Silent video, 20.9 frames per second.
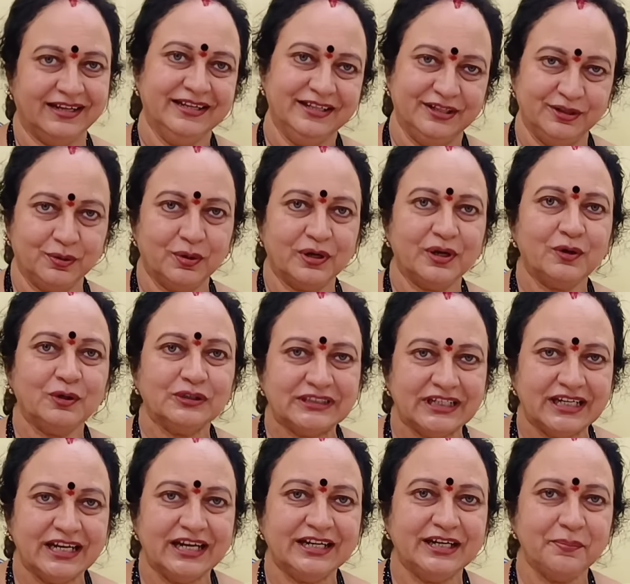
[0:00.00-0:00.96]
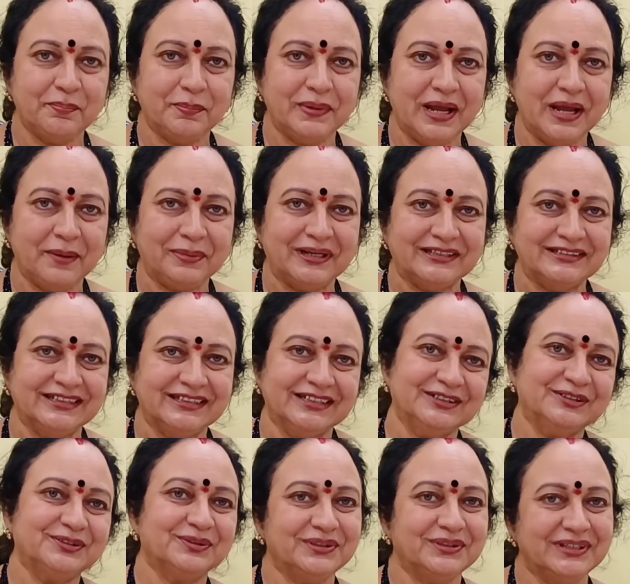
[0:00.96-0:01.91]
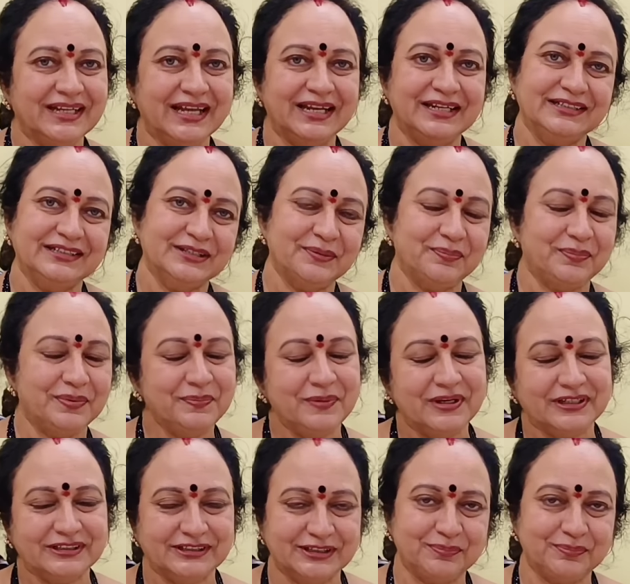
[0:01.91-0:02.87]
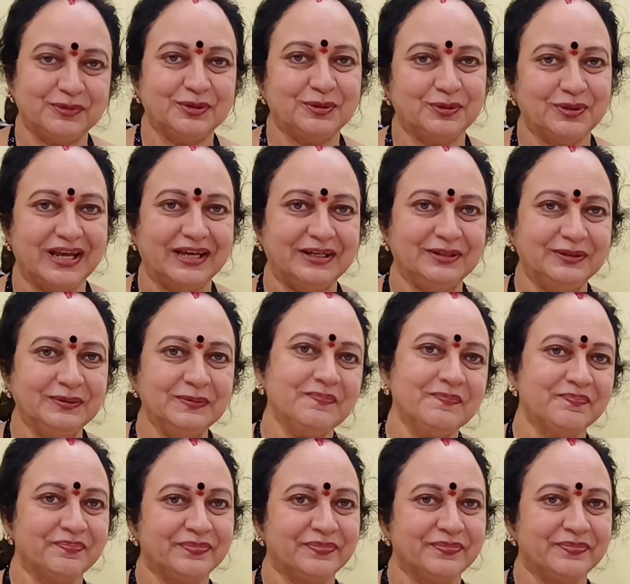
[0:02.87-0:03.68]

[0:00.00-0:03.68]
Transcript: ఇది కూడా ఒక చిన్న టిప్లా పనిచేస్తుంది అని చెప్పి మీకు చెప్తున్నాను